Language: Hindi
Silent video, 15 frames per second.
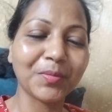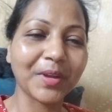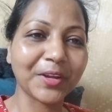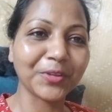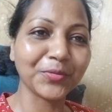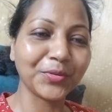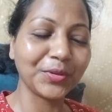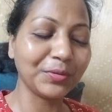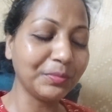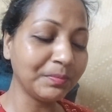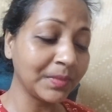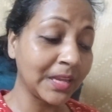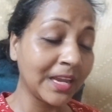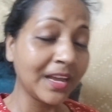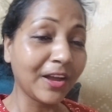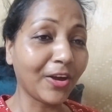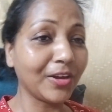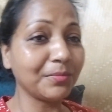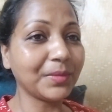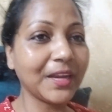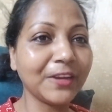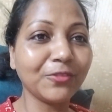में बैठी हुई हूँ
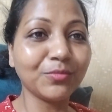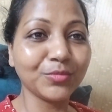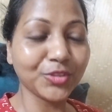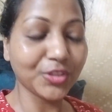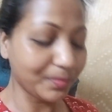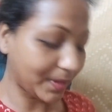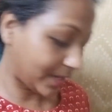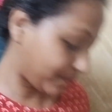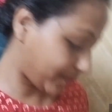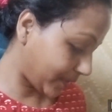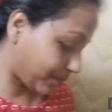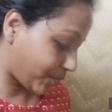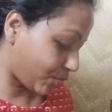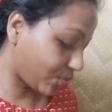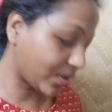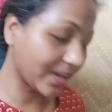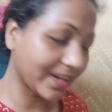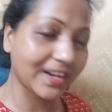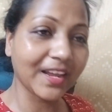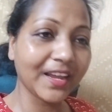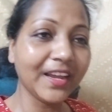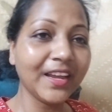और माइलू मुझे बार बार पोक कर
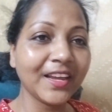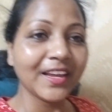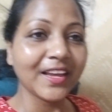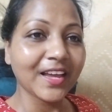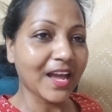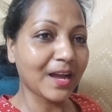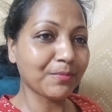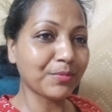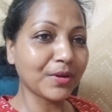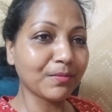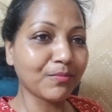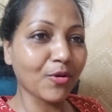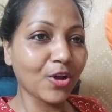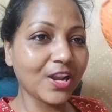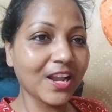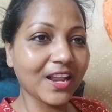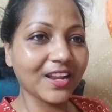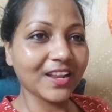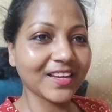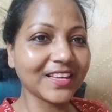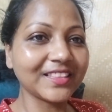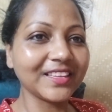रहा है अपना बॉल ला
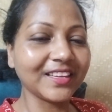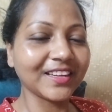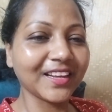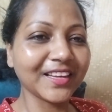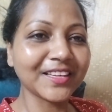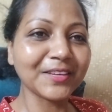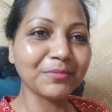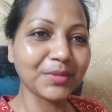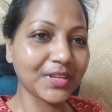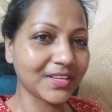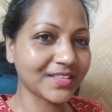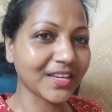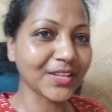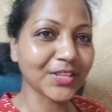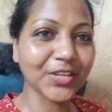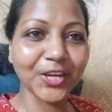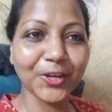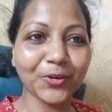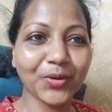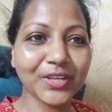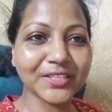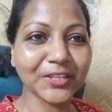ला के दे रहा है कि मेरे साथ
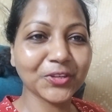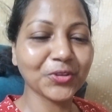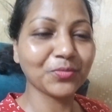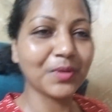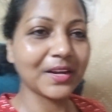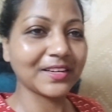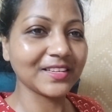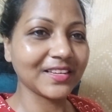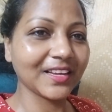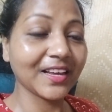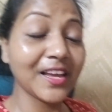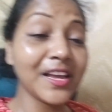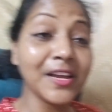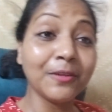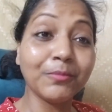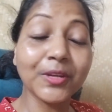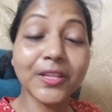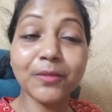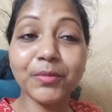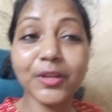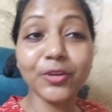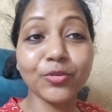खेलो ऐसे क्यों बैठी है
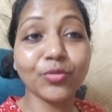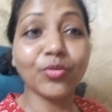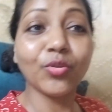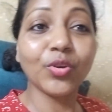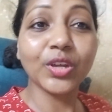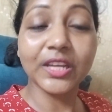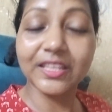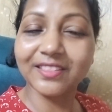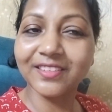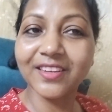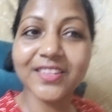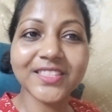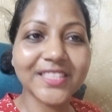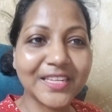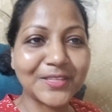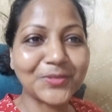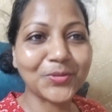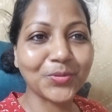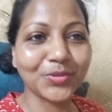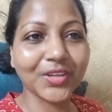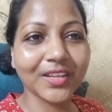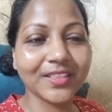मतलब इनको इतना
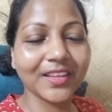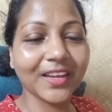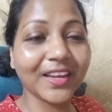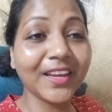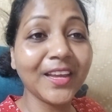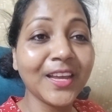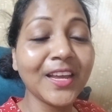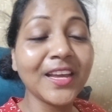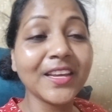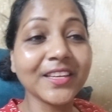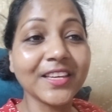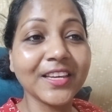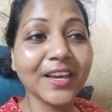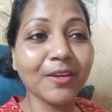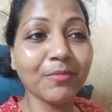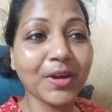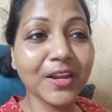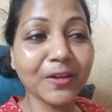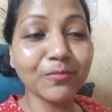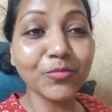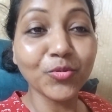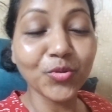सेंस हो जाता है कि
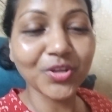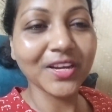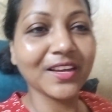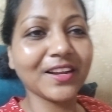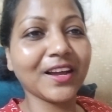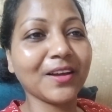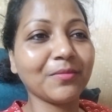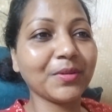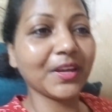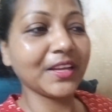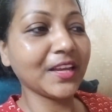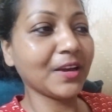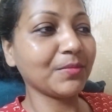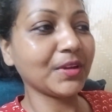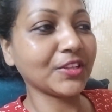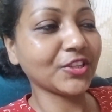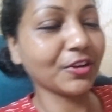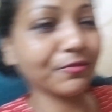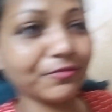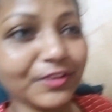हमारा मूड ख़राब है या हमें अच्छा